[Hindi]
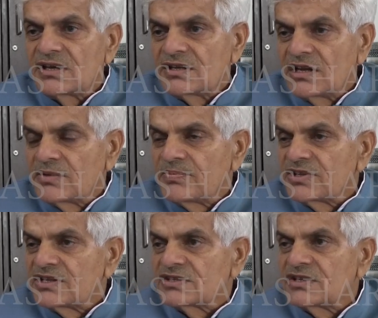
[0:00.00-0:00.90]
हरियाणा
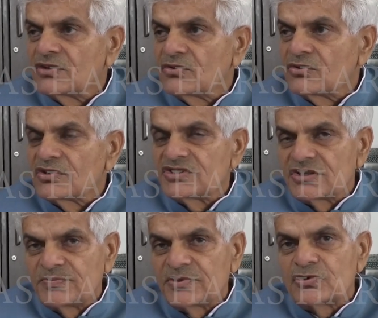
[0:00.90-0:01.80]
प्रदेश के लोगों के
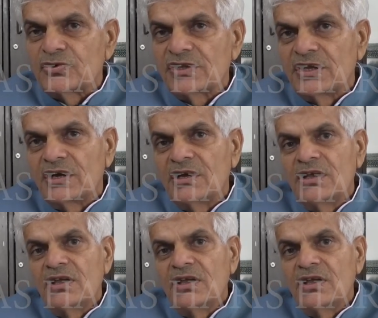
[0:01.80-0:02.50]
सिर पे छोड़ दिया